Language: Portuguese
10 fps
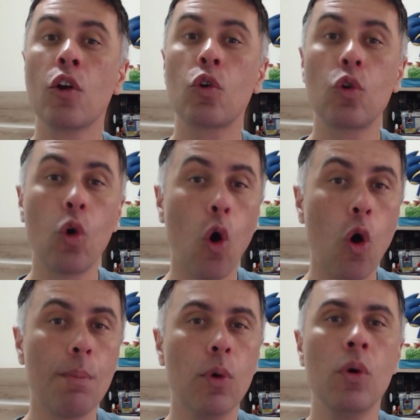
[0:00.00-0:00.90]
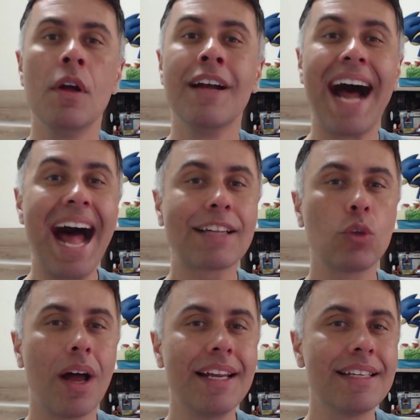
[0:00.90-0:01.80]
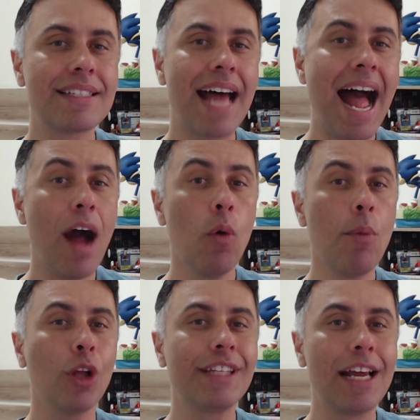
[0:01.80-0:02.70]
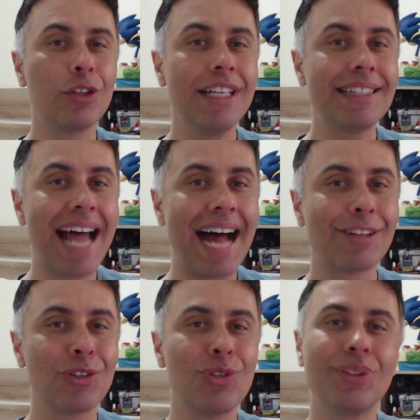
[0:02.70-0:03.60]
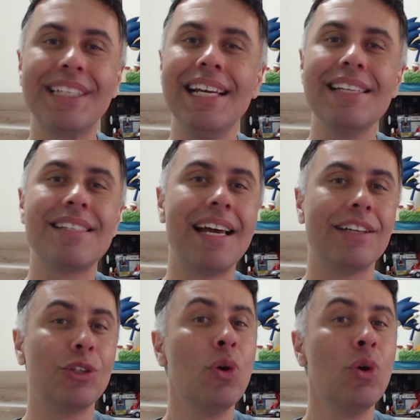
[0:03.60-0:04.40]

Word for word: como atualizar o modelo de dados utilizando